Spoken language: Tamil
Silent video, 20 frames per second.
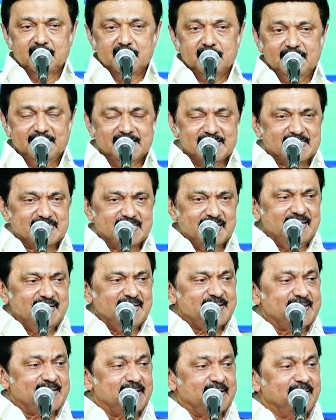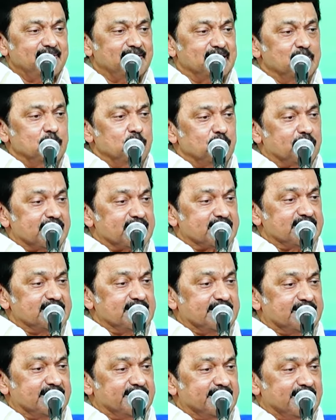இந்த சென்னைக்கு திமுக
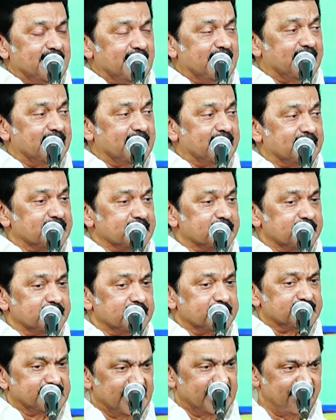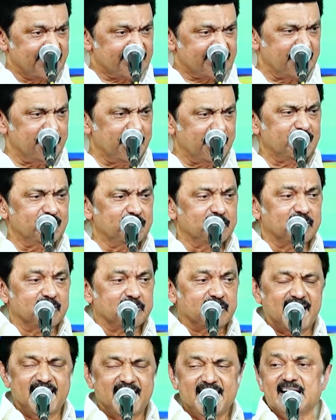செஞ்ச திட்டங்களை சிலவற்றை மட்டும்
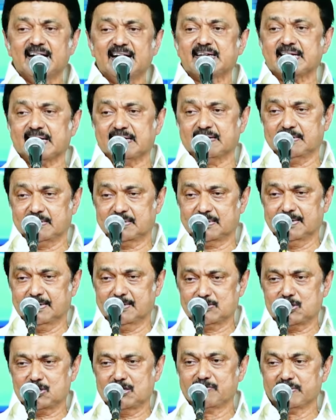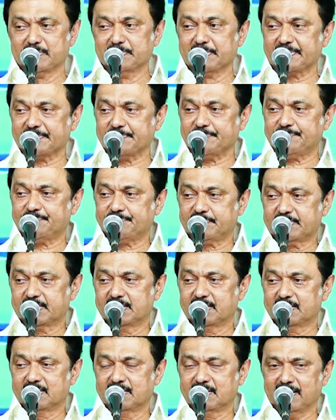ஹைலைட்டாக நான் சொல்ல விரும்புகிறேன்
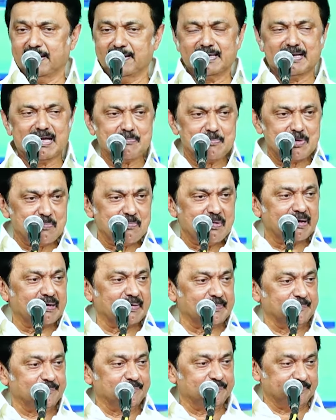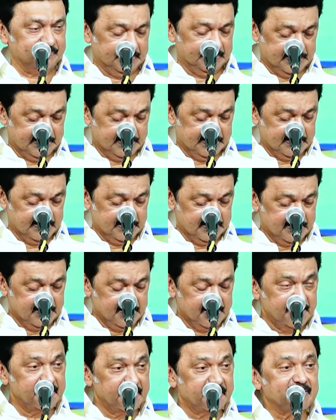அண்ணா மேம்பாலம்
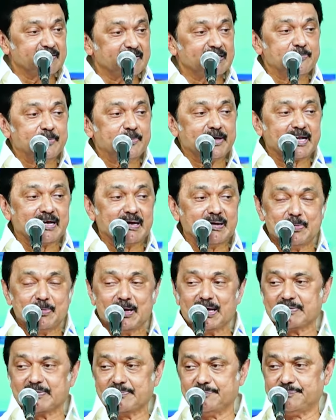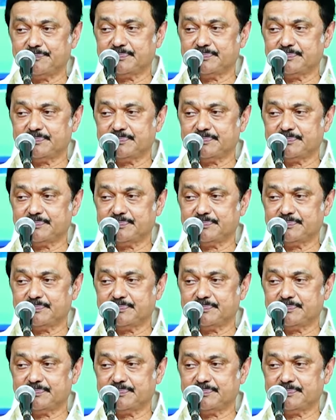கத்திப்பாரா பாலம்